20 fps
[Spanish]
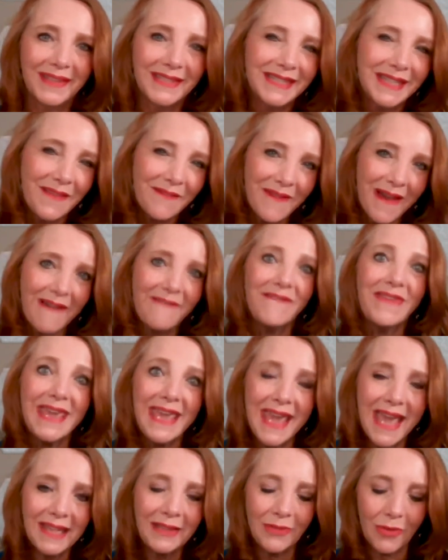se va
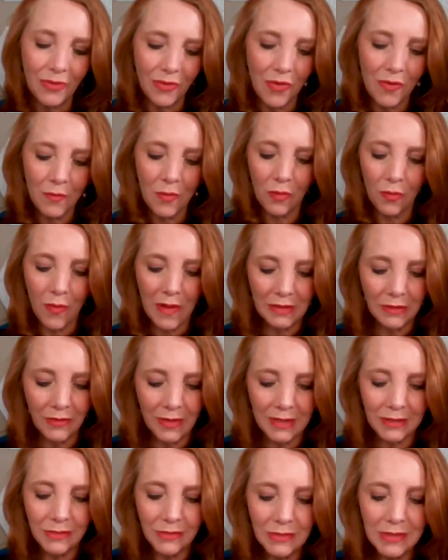viendo como cuando
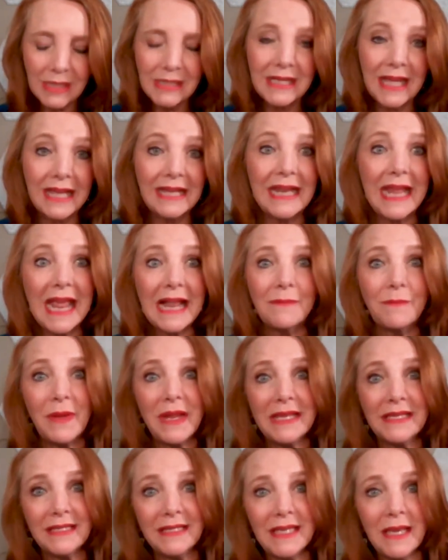Jesús dice en el
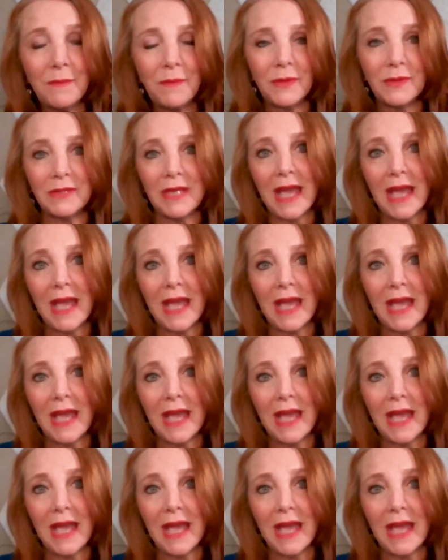principio,